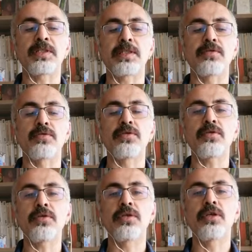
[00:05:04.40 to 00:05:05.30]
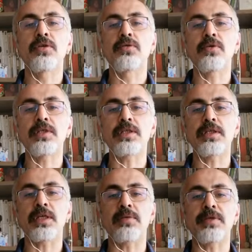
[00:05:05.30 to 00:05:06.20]
hazırlığı olduğu
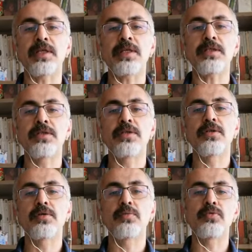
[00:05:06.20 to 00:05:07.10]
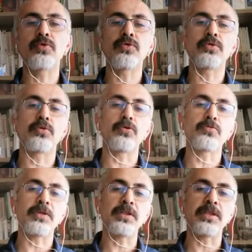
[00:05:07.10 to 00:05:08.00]
yöndeki haberler bu
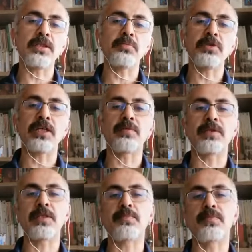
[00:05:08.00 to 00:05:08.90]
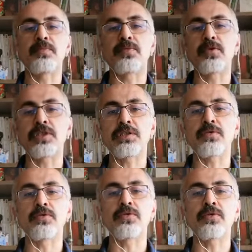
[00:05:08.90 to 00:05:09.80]
görüşmenin de bir ABD
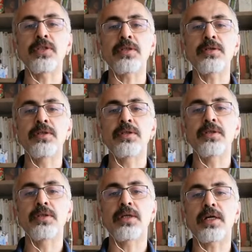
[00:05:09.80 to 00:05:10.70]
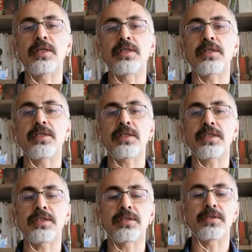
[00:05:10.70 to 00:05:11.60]
projesi olduğunu da akıllara
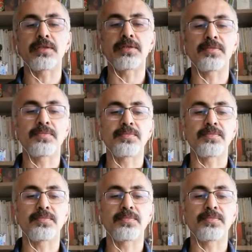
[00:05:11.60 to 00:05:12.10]
getirdi.